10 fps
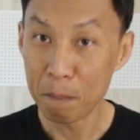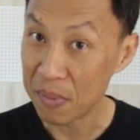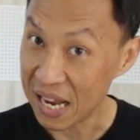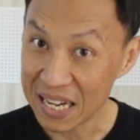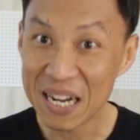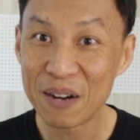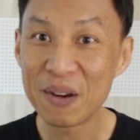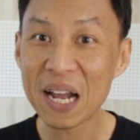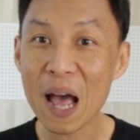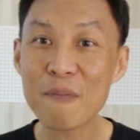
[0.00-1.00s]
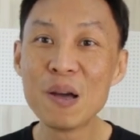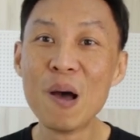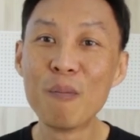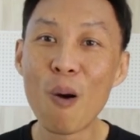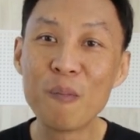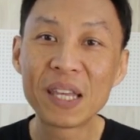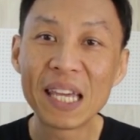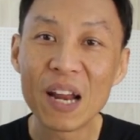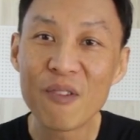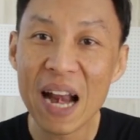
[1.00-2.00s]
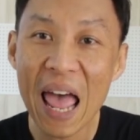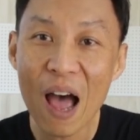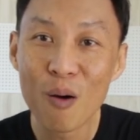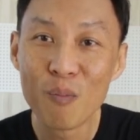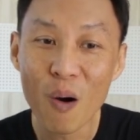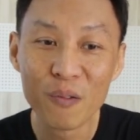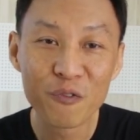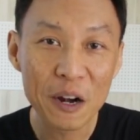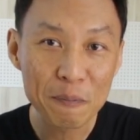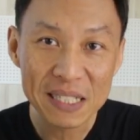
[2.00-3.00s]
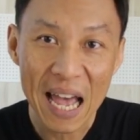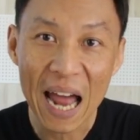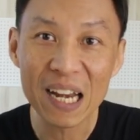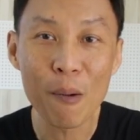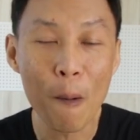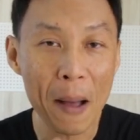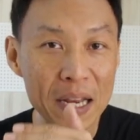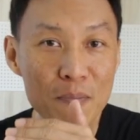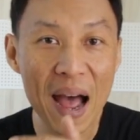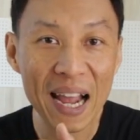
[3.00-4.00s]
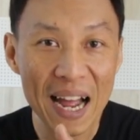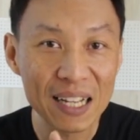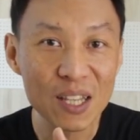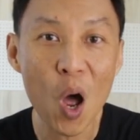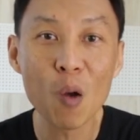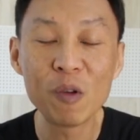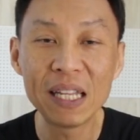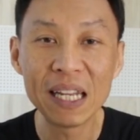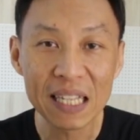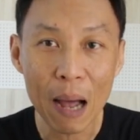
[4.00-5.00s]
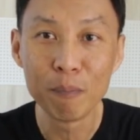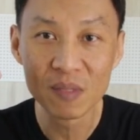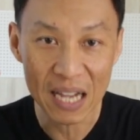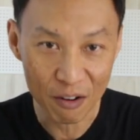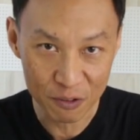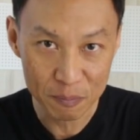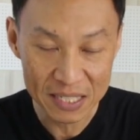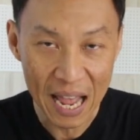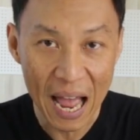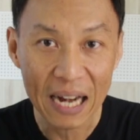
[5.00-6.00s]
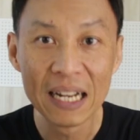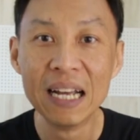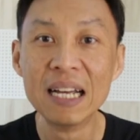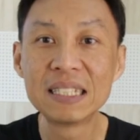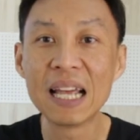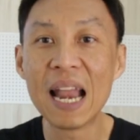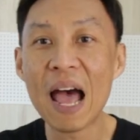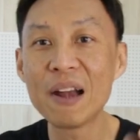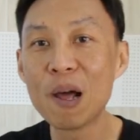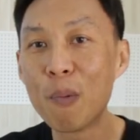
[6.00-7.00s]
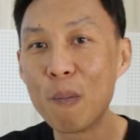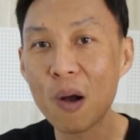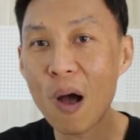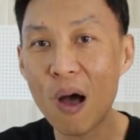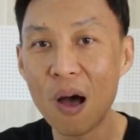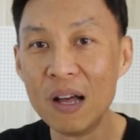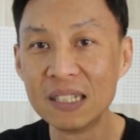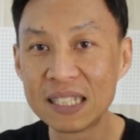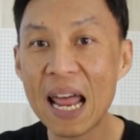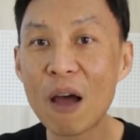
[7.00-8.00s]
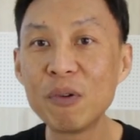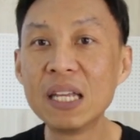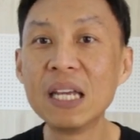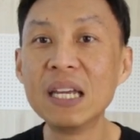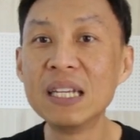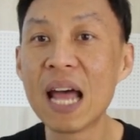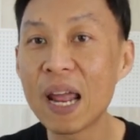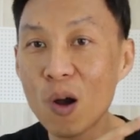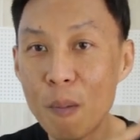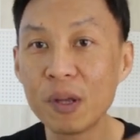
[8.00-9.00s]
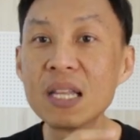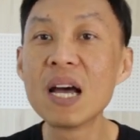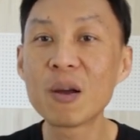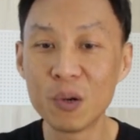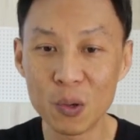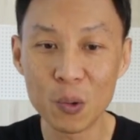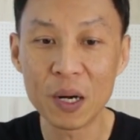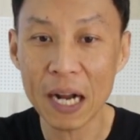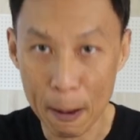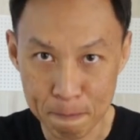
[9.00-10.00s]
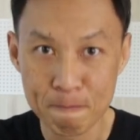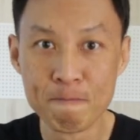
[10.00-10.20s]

เหมือนเดิมนะครับผมเขียนไว้แล้วบนฟลิปชาร์ตเดี๋ยวผมอธิบายขั้นตอนวิธีทำจากฟลิปชาร์ตเสร็จแล้วเดี๋ยวผมก็แสดงวิธีในคอมพิวเตอร์ให้คุณดูนะครับ